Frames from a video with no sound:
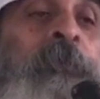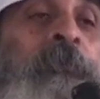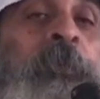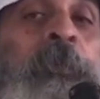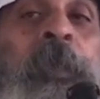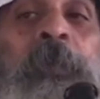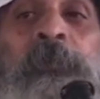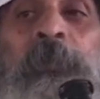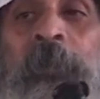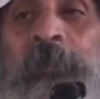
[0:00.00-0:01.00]

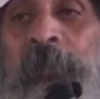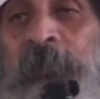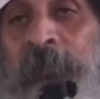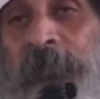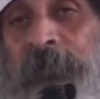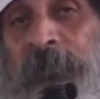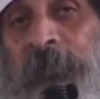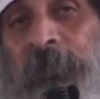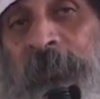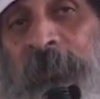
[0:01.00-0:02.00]
بناكل جسده
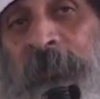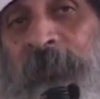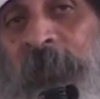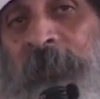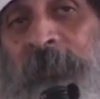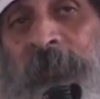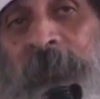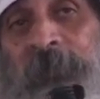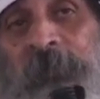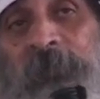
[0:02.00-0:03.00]
ونشرب
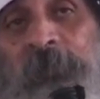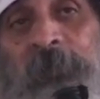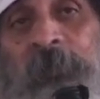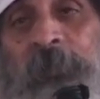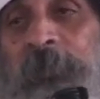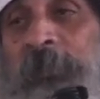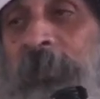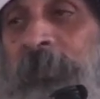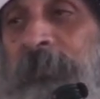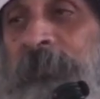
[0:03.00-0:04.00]
دمه روحه
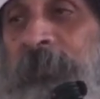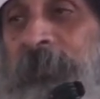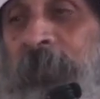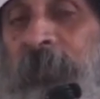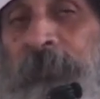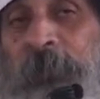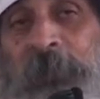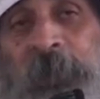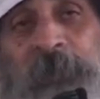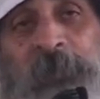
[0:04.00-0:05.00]
سكن فينا
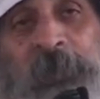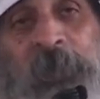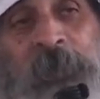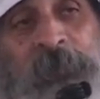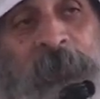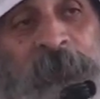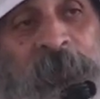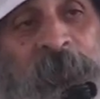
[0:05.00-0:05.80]
متعة كبيرة قوي